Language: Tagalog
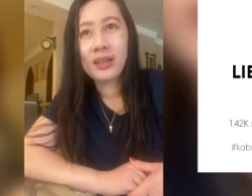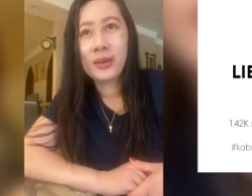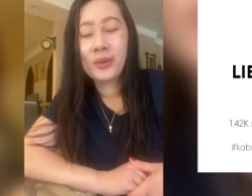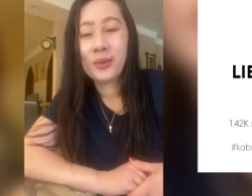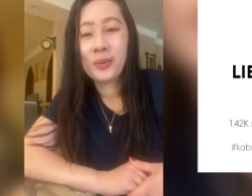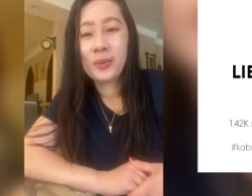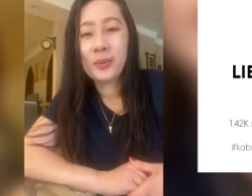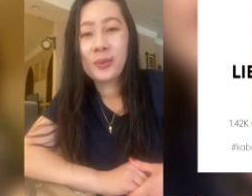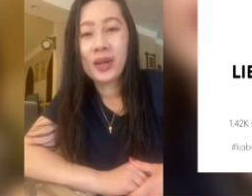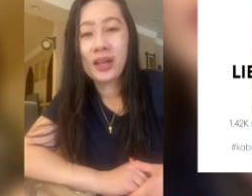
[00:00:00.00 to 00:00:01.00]
yung
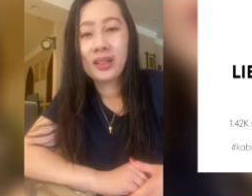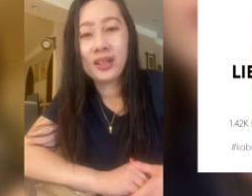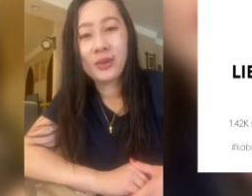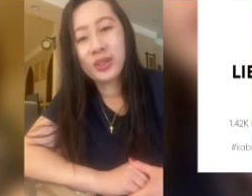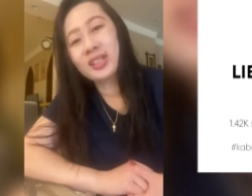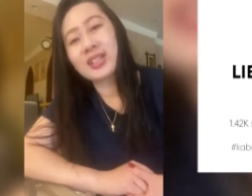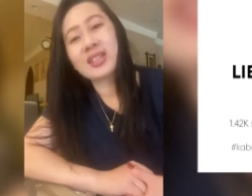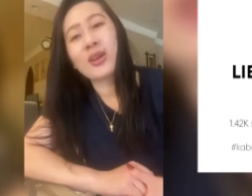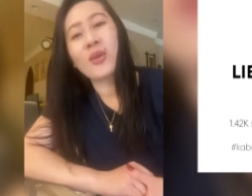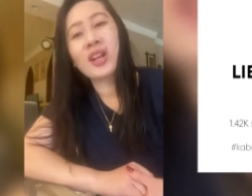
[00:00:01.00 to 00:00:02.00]
makagraduate ka
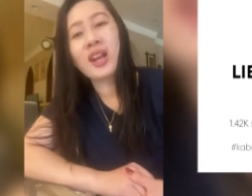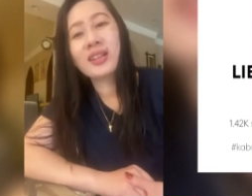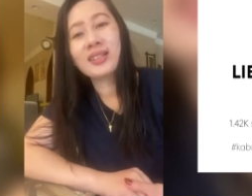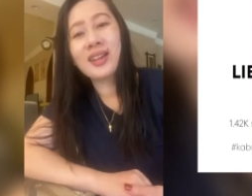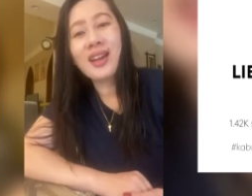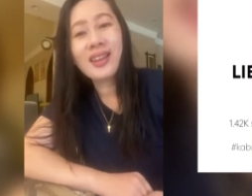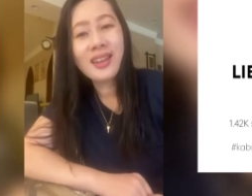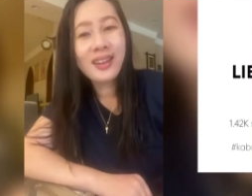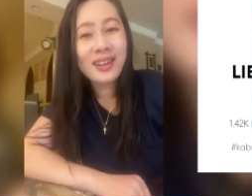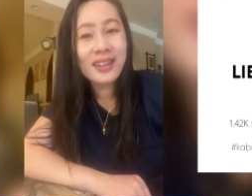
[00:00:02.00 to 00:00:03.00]
sa $100 o
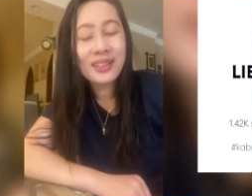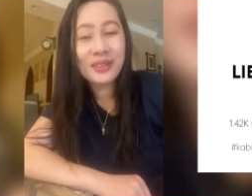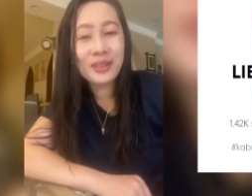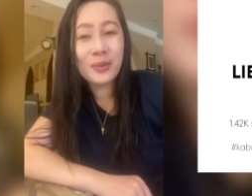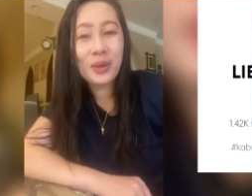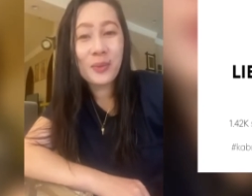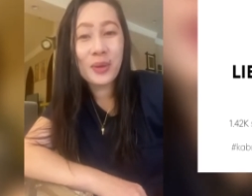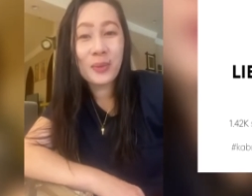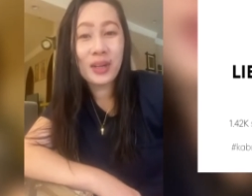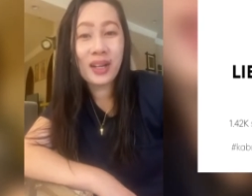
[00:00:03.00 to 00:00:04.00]
so, diba para
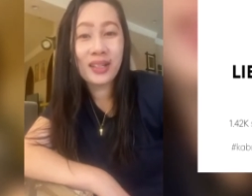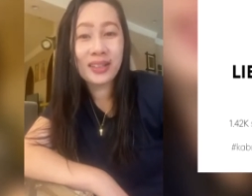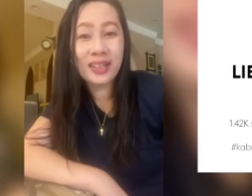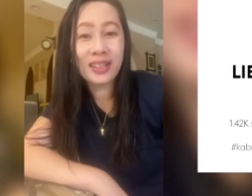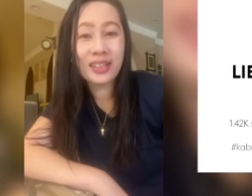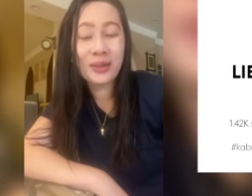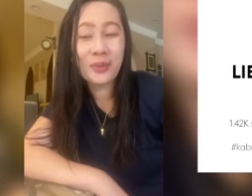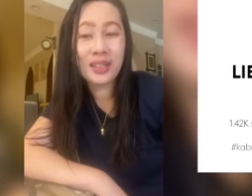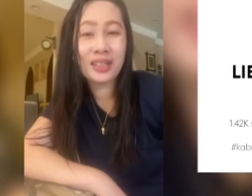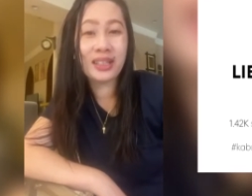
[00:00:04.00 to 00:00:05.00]
mag-aantay ka na
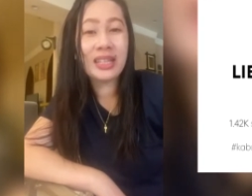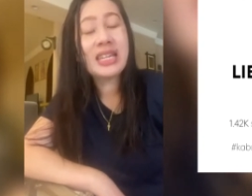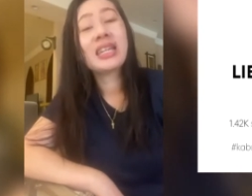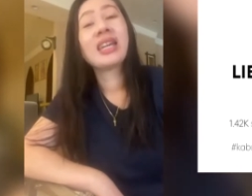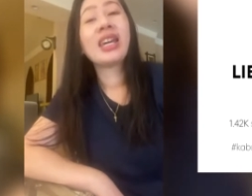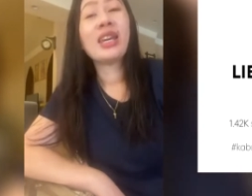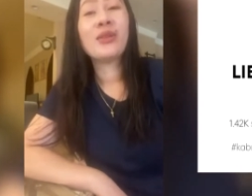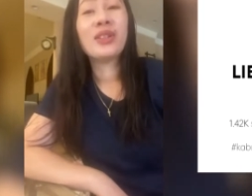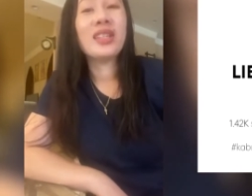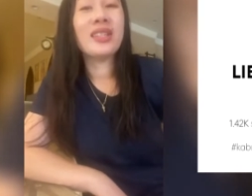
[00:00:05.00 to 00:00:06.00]
naman ng
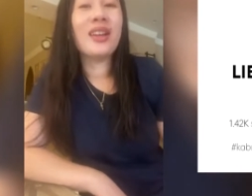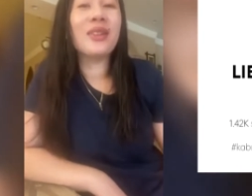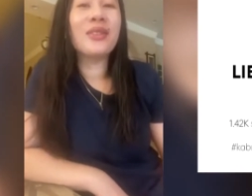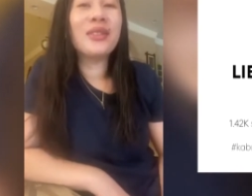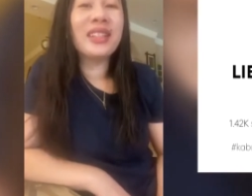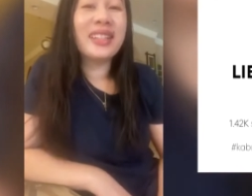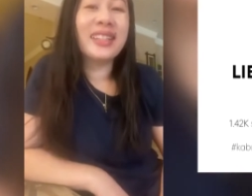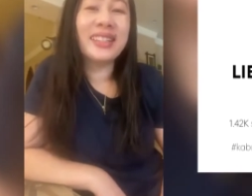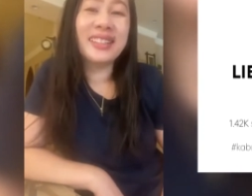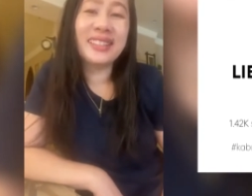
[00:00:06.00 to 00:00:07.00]
yung sa sahuri
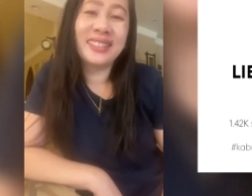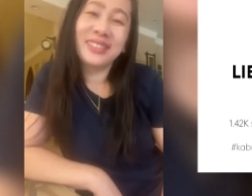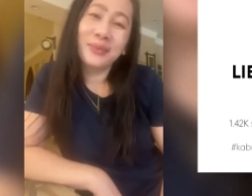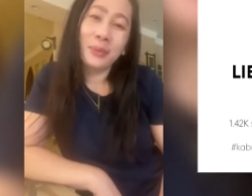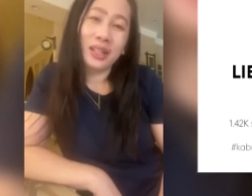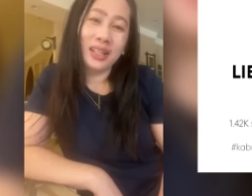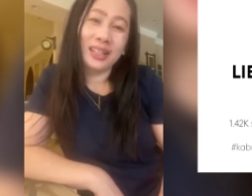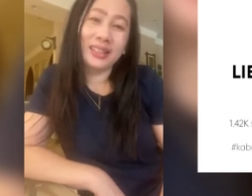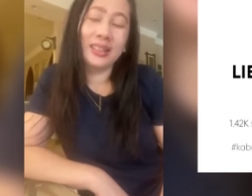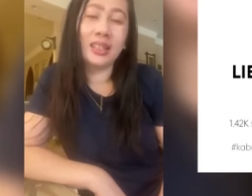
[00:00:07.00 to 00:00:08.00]

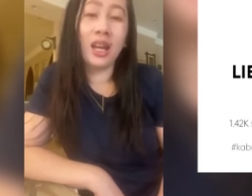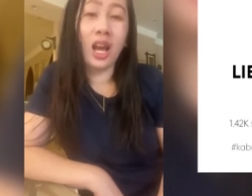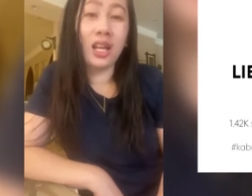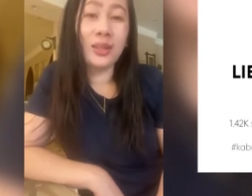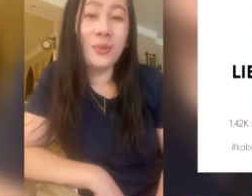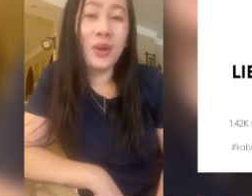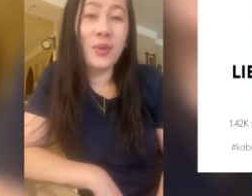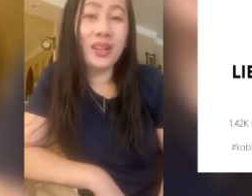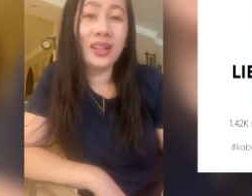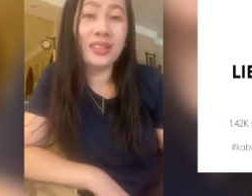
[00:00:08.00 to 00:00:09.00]
parang diba
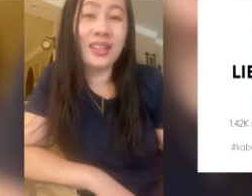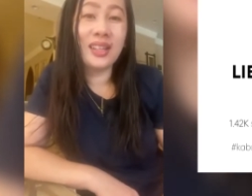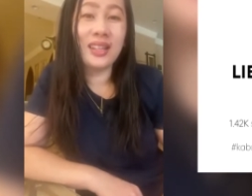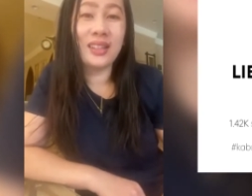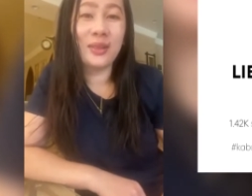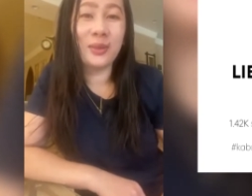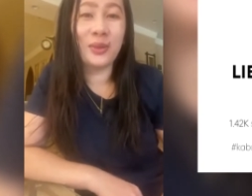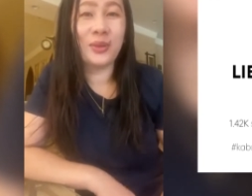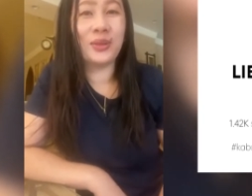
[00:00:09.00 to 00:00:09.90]
parang ang dali lang no